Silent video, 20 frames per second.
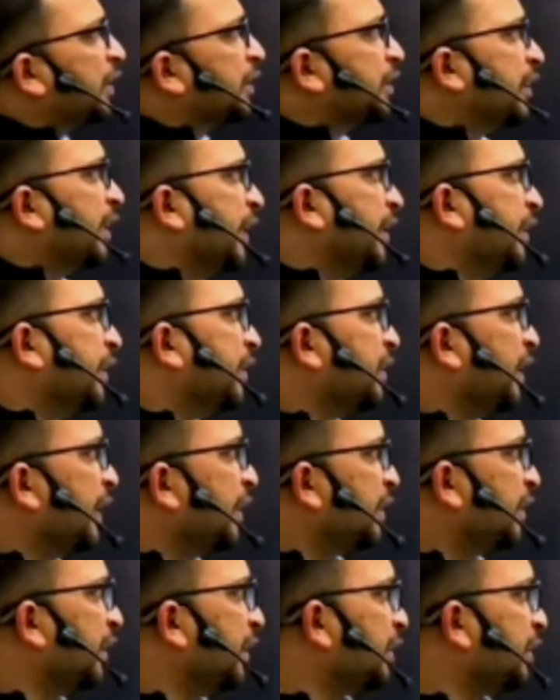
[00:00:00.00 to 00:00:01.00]
सही उत्तर कितने
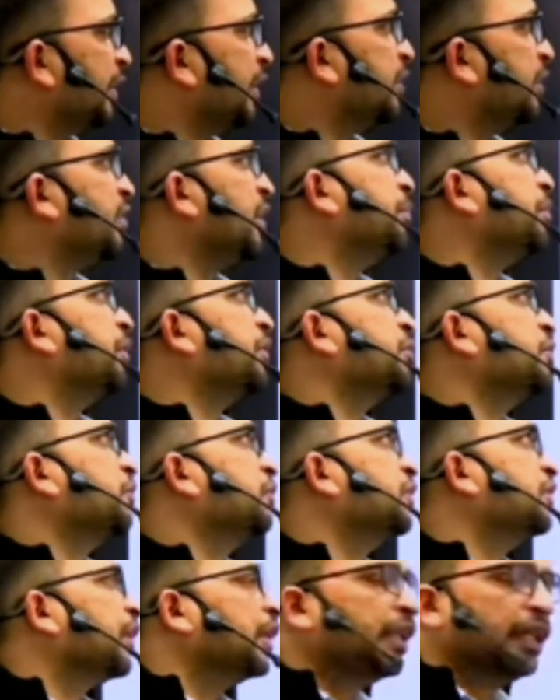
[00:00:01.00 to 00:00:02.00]
हैं निर्धारित अंक कितने हैं और
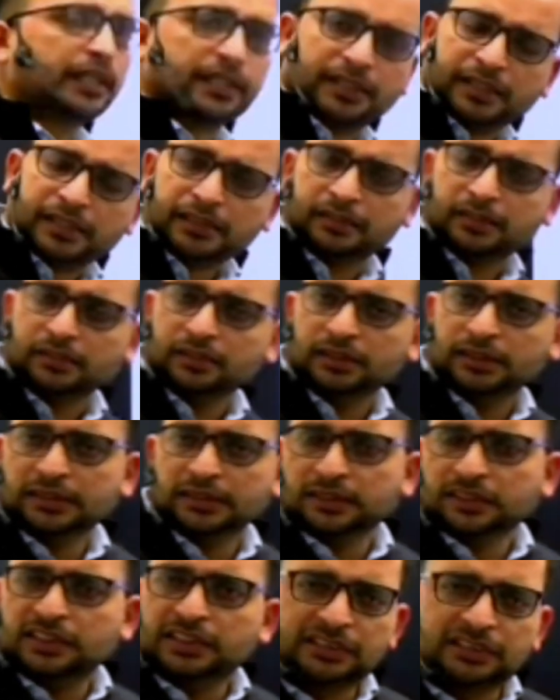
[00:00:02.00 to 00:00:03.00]
सही प्रश्नों की संख्या क्या
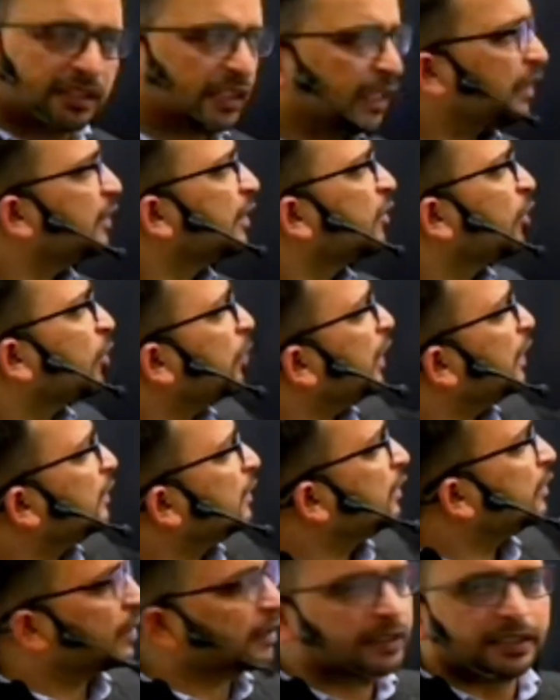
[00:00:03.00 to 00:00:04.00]
है इस तरह से
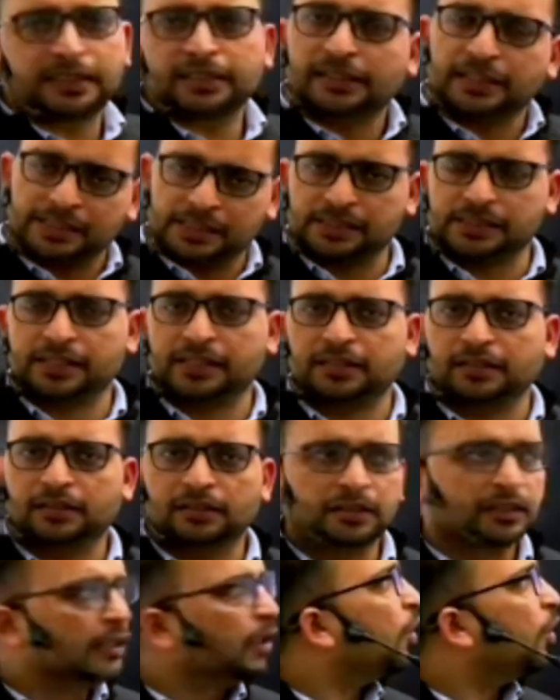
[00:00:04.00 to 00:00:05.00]
नॉर्मलाइजेशन करके
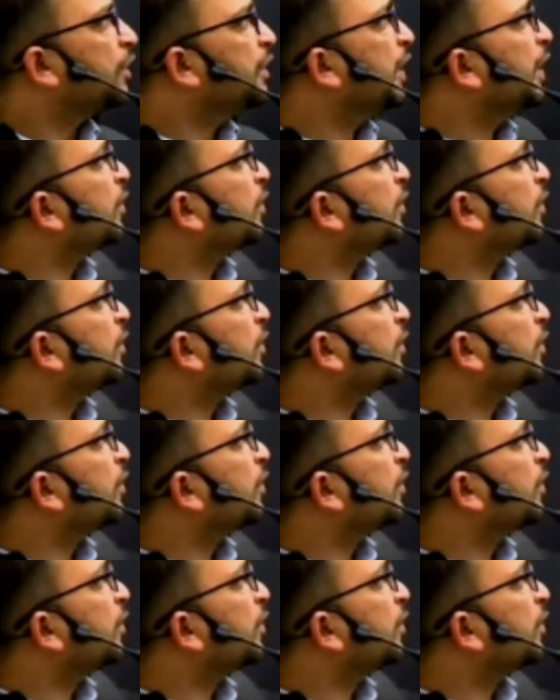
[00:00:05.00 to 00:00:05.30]
निकालते हैं